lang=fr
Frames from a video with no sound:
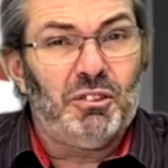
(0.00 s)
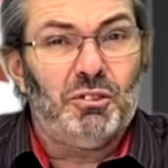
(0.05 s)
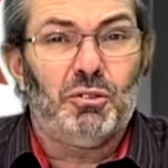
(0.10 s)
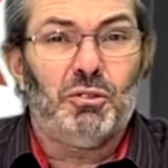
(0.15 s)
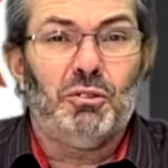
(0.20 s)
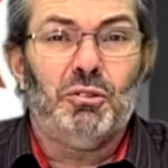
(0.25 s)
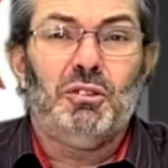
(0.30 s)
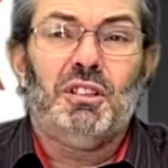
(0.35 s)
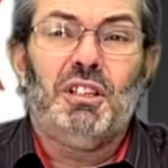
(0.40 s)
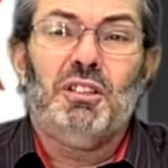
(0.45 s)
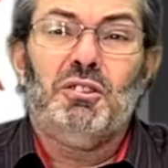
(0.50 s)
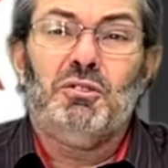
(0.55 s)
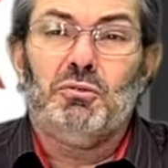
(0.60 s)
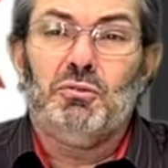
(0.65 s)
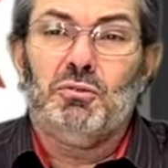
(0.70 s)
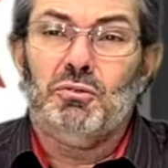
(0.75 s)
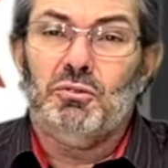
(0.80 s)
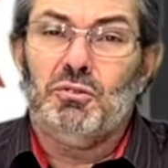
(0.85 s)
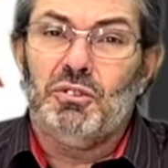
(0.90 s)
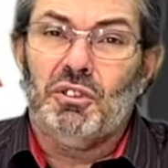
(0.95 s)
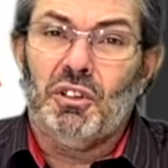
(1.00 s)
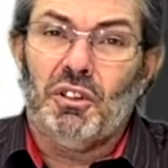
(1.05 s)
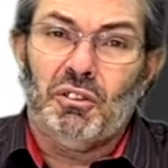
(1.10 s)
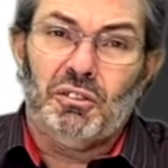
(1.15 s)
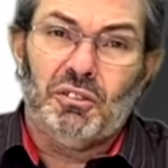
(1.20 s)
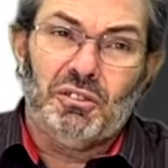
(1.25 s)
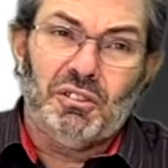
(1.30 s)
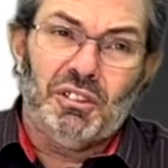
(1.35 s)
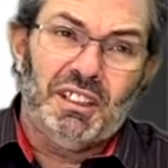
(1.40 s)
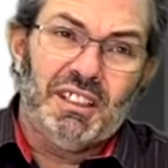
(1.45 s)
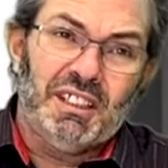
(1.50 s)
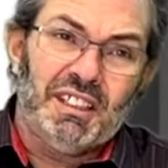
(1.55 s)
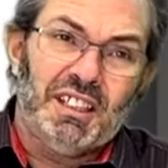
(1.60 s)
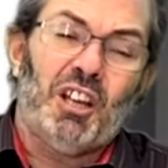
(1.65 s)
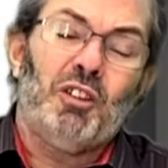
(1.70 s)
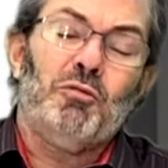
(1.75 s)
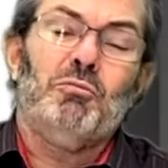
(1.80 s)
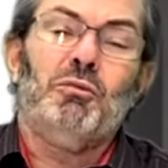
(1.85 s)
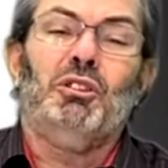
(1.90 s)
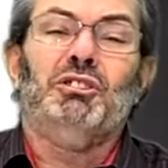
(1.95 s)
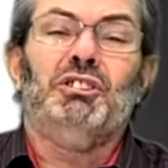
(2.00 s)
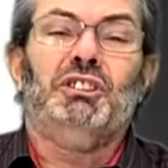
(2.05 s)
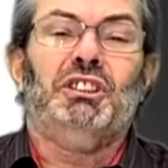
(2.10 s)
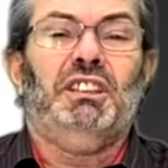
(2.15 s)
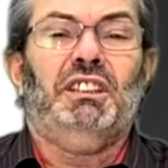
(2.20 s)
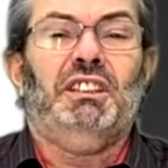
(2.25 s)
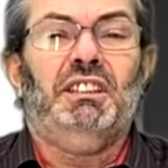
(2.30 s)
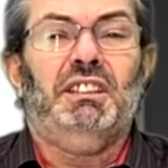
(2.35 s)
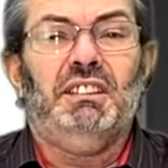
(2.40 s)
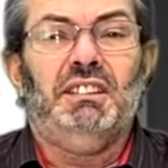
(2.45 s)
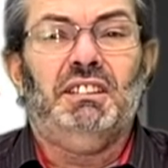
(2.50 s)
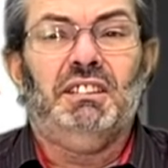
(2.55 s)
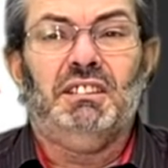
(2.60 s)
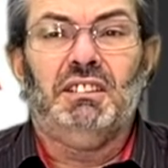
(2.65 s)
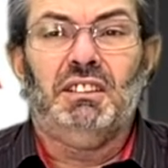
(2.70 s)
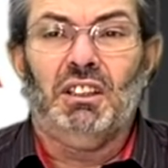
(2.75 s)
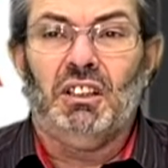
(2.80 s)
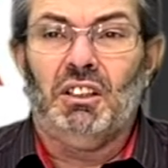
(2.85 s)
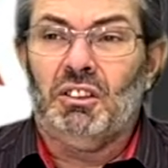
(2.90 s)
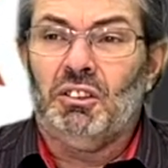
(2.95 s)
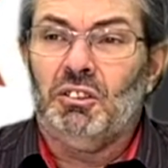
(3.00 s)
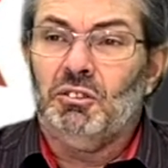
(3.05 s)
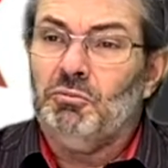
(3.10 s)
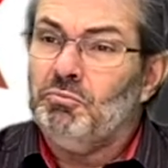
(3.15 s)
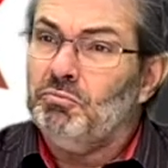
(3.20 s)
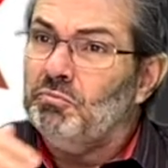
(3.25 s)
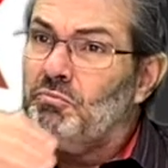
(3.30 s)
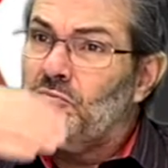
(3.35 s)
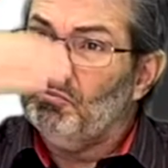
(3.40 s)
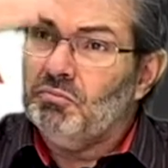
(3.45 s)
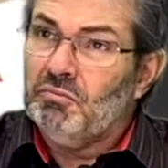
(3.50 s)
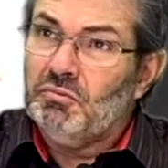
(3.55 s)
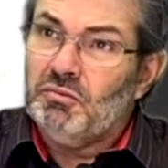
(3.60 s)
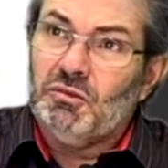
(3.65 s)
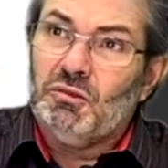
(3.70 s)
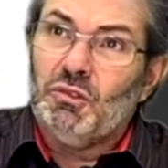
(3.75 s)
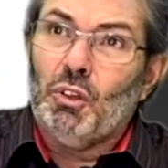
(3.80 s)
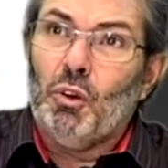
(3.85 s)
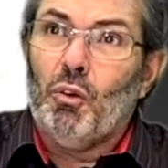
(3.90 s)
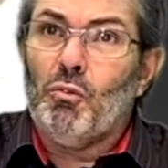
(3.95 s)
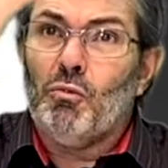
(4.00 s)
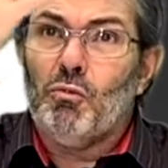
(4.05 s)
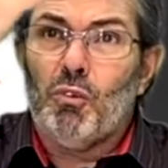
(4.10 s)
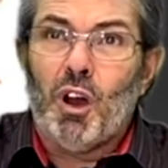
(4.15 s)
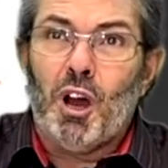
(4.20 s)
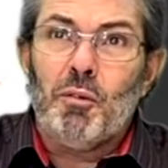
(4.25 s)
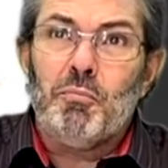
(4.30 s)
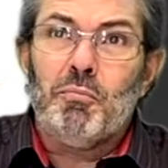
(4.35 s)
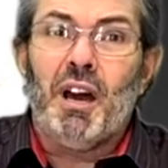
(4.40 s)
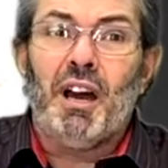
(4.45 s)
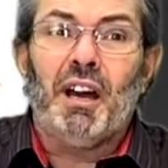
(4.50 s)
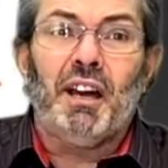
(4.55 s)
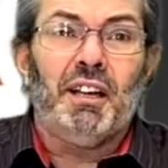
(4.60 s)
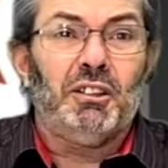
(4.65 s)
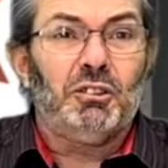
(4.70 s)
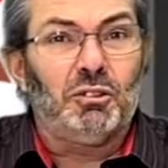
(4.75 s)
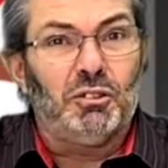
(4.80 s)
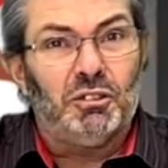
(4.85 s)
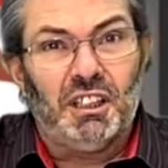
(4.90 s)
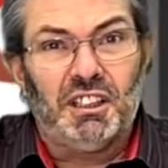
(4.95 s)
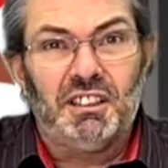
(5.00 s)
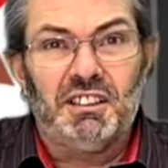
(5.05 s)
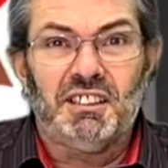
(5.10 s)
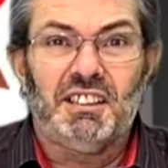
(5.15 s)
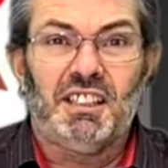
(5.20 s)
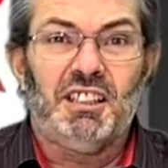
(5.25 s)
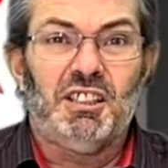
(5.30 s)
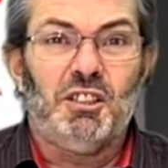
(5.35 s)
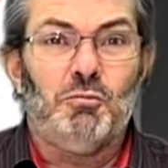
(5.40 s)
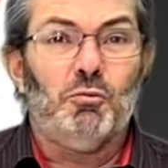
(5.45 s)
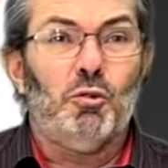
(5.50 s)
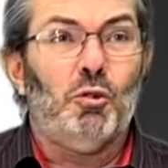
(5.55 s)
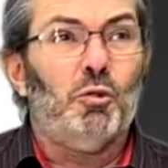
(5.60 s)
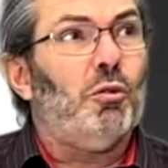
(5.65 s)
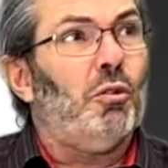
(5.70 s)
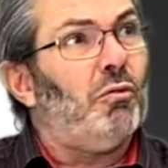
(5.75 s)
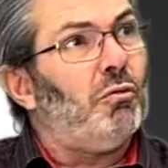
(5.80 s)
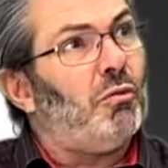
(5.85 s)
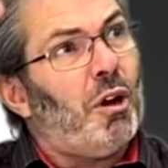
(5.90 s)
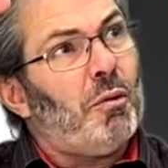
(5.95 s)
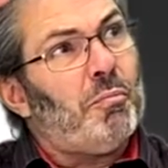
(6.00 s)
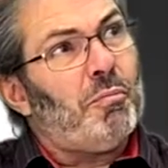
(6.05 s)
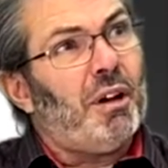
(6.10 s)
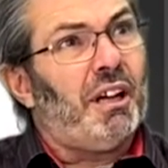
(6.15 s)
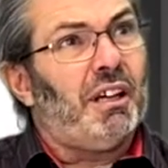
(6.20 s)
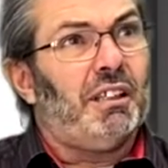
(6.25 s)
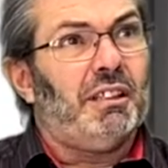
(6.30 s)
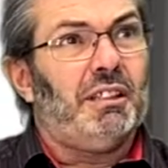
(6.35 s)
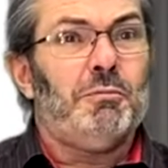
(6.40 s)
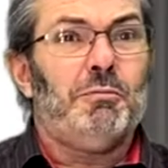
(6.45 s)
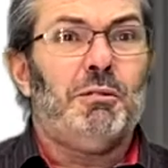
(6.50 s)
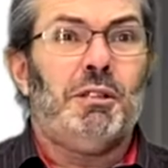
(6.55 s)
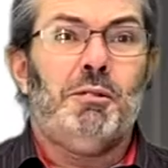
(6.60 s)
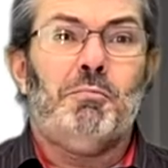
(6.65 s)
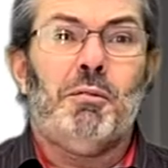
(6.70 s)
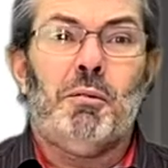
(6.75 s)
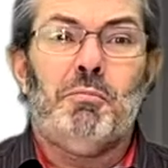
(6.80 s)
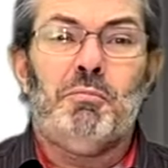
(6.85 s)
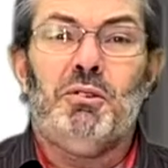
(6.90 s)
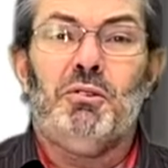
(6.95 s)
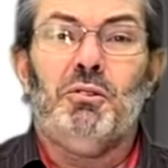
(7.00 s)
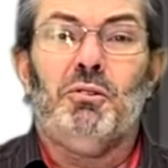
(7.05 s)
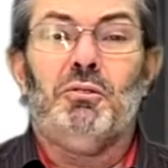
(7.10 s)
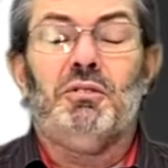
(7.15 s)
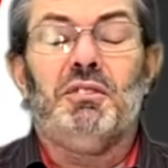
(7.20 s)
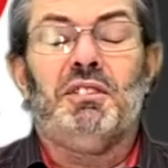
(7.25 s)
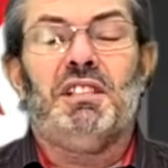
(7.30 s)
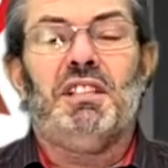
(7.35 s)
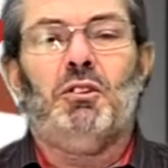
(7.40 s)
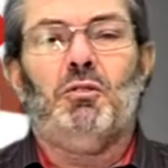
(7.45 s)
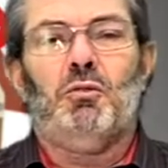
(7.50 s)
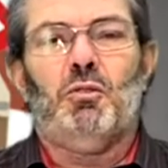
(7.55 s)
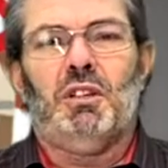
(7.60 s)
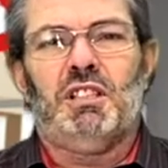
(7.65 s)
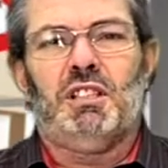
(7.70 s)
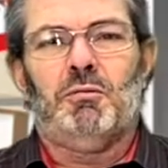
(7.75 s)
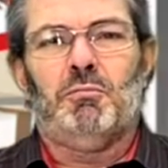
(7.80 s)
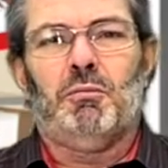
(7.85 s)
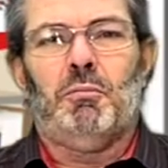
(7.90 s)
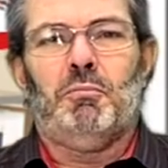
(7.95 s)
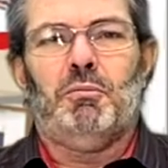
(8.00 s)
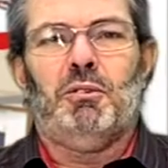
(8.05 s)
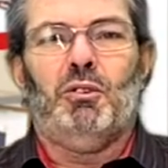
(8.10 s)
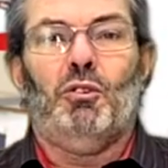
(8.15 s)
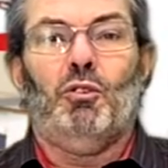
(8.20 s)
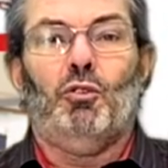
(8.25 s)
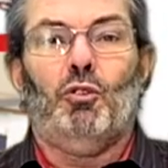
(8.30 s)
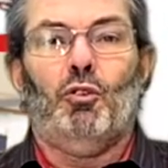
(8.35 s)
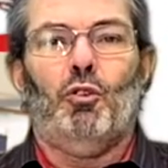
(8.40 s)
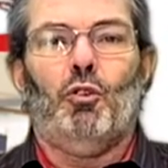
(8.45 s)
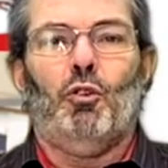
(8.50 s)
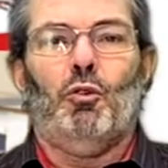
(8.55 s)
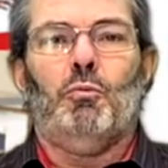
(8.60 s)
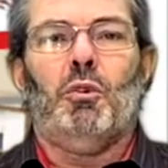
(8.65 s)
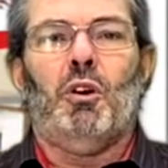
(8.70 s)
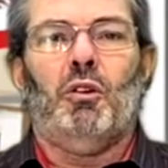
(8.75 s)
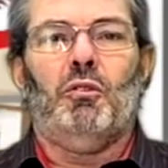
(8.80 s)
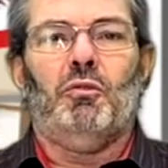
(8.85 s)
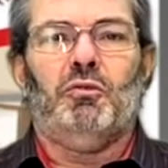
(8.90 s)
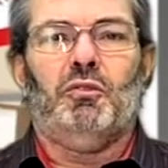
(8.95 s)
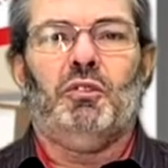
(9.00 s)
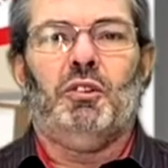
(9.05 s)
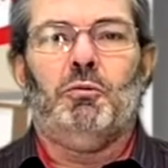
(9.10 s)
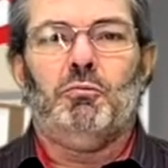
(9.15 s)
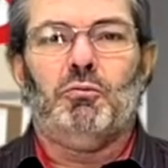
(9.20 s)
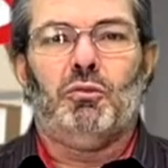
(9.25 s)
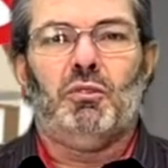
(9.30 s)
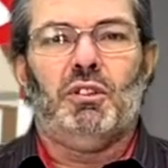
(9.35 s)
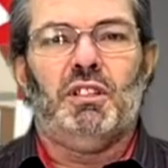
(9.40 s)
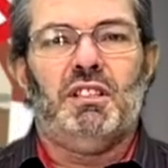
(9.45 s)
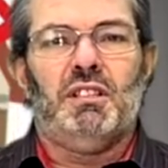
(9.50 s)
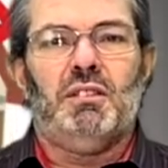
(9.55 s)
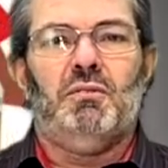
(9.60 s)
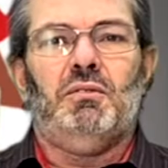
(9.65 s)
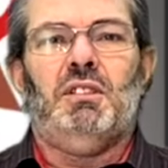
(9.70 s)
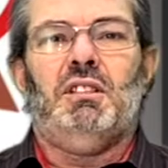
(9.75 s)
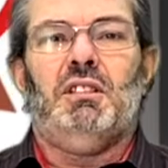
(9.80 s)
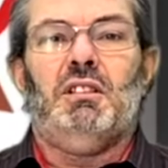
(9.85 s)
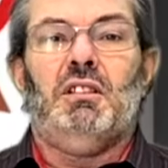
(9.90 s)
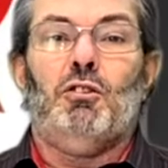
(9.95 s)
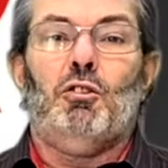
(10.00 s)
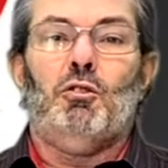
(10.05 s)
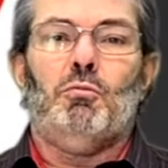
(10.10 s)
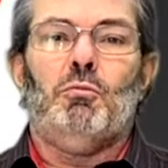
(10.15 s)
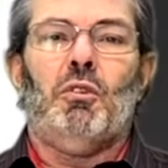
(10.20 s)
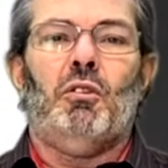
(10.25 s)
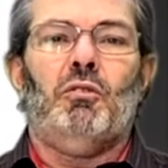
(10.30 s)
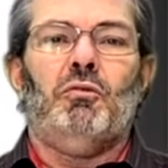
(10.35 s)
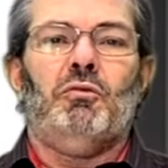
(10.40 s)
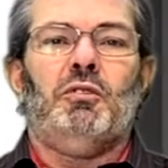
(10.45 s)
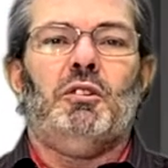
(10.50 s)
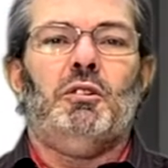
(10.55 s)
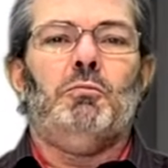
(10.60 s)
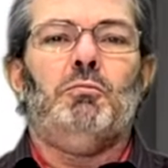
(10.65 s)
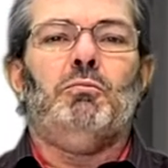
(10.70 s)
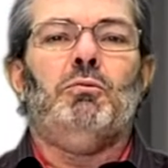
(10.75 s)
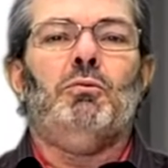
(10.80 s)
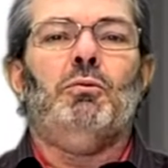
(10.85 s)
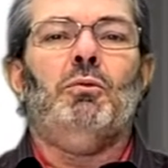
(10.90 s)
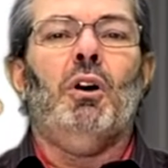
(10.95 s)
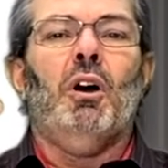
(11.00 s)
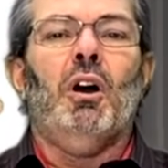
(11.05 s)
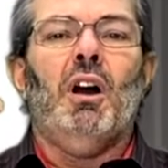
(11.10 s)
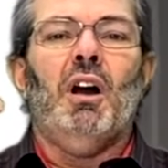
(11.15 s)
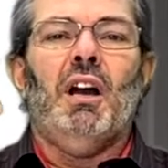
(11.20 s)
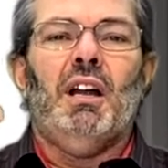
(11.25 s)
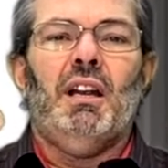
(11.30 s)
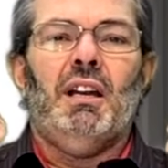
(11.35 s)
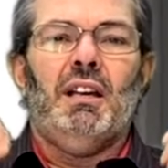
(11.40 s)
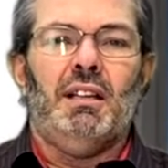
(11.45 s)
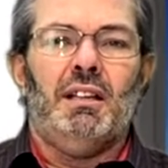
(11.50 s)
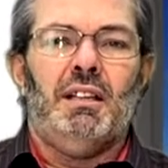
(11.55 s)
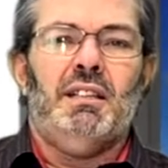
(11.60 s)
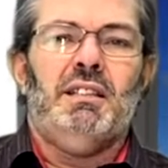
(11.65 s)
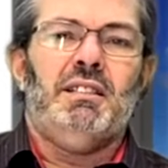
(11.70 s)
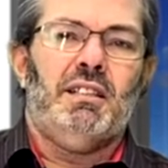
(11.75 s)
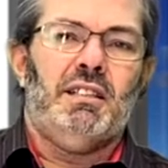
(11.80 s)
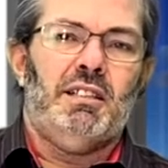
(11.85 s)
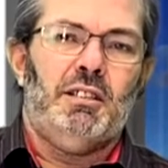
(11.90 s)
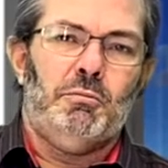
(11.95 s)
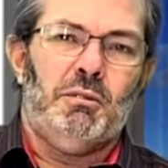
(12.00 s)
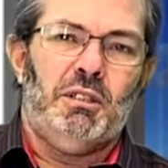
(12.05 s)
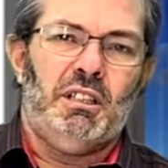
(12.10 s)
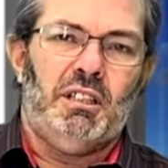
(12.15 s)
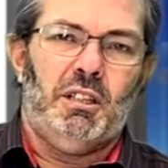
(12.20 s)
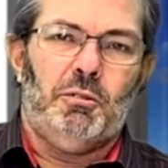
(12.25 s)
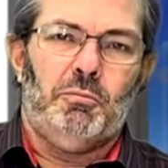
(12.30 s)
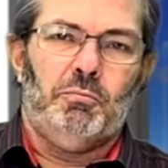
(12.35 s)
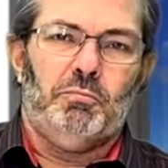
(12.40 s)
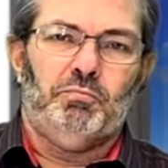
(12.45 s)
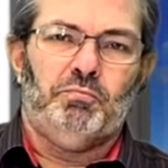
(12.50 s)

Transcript: de trucs là-dessus, dans les gardes-manger, dans... On voit apparaître, on a des animaux, on voit apparaître des petits papillons. C'est quoi ces papillons Comment on fait pour les éviter Comment on fait pour les éliminer